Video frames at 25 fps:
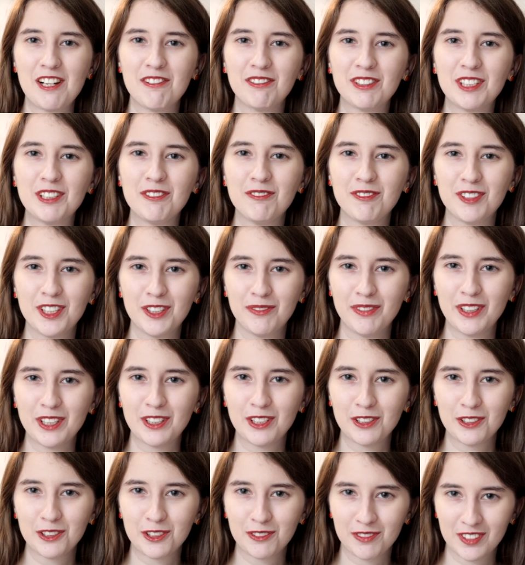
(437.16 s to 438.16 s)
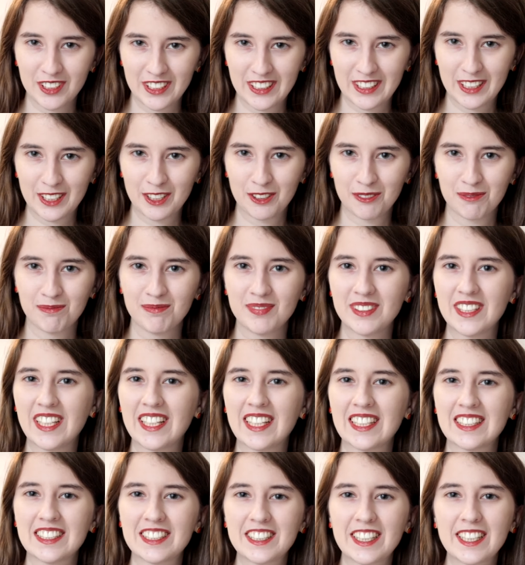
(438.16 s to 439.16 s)
W tym filmie to już wszystko.
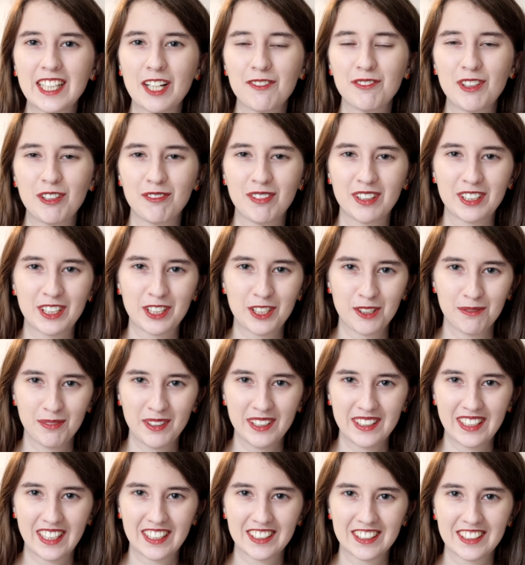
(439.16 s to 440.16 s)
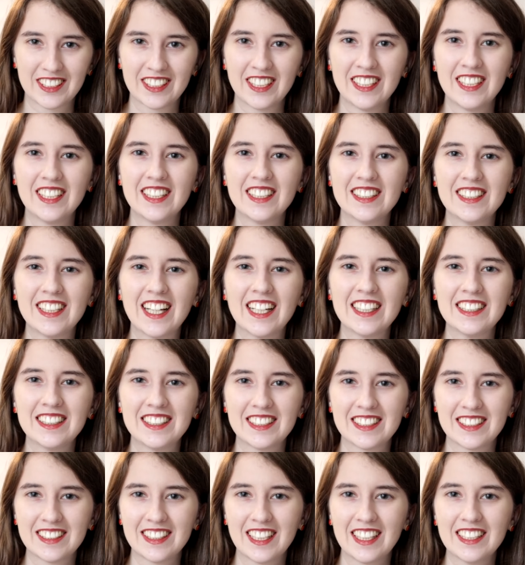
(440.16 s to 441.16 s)
Teraz czekam na Wasze komentarze.
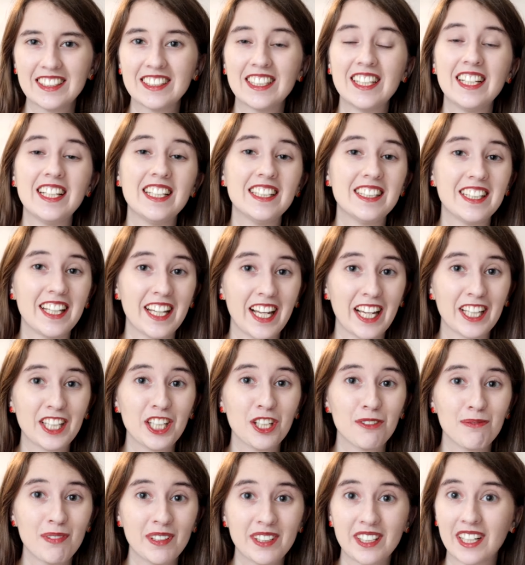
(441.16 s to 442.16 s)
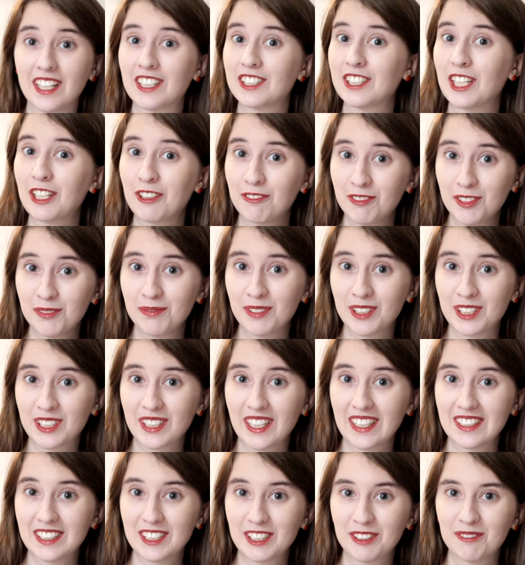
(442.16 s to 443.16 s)
Dajcie znać, na jakich metrażach Wy
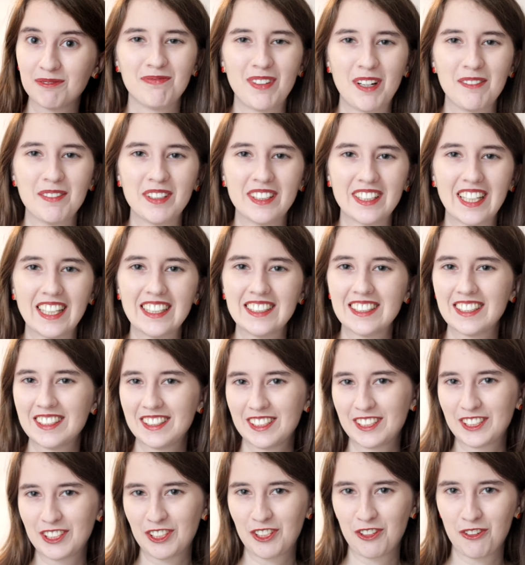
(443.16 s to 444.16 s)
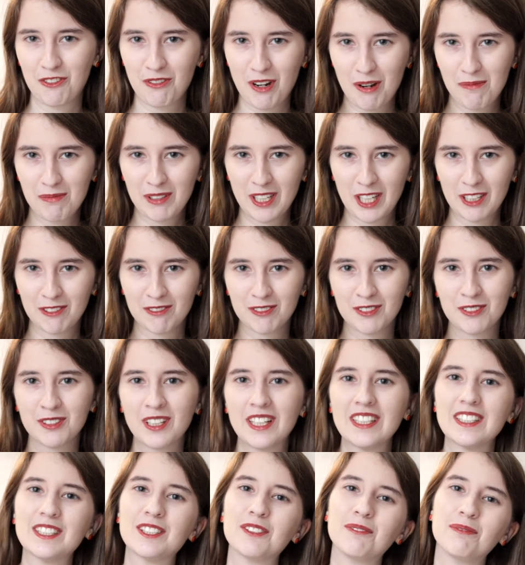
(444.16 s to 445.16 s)
mieszkacie. Pamiętajcie też o łapkach w
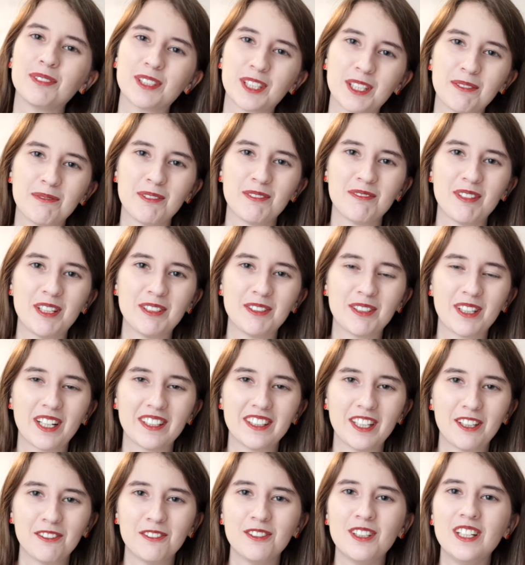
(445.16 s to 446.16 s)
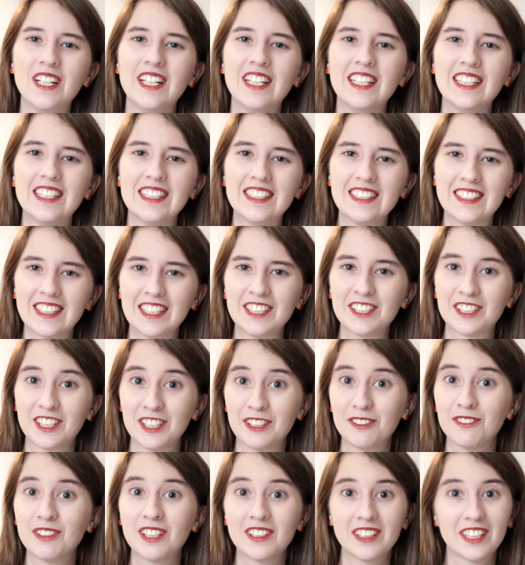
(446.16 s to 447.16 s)
górę, subskrybowaniu kanału i
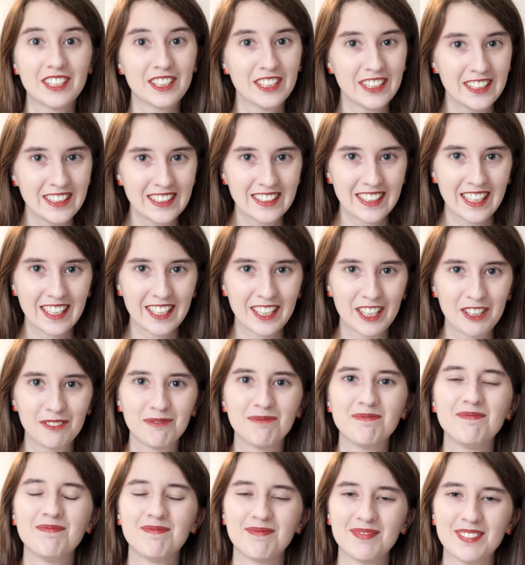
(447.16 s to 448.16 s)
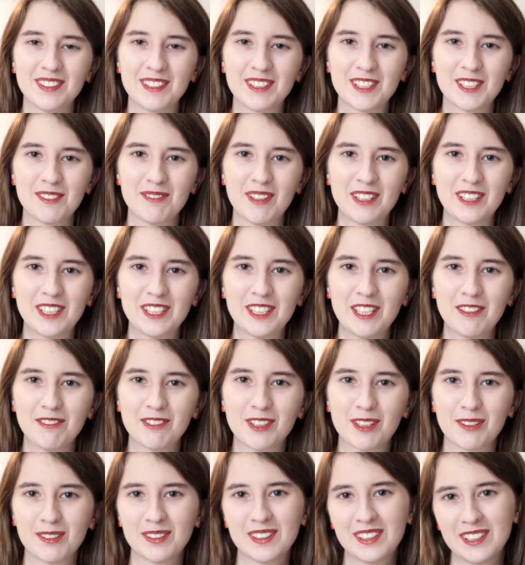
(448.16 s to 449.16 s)
zajrzeniu na nasz Instagram. Do zobaczenia
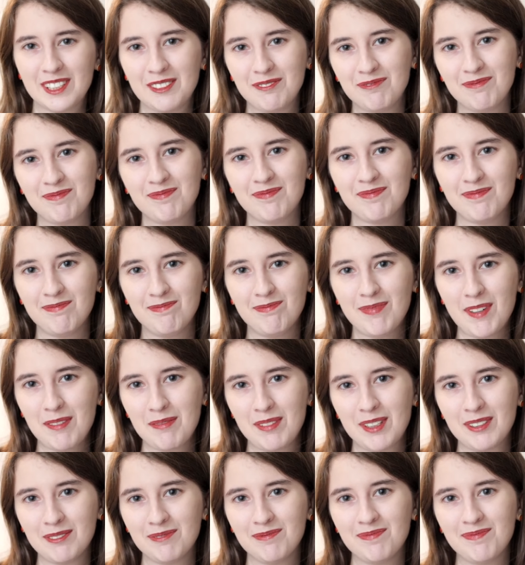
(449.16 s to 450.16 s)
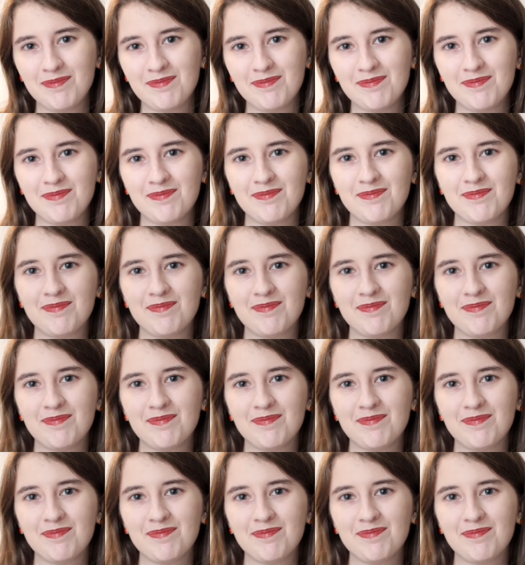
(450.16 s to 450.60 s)
wkrótce. Pa, pa.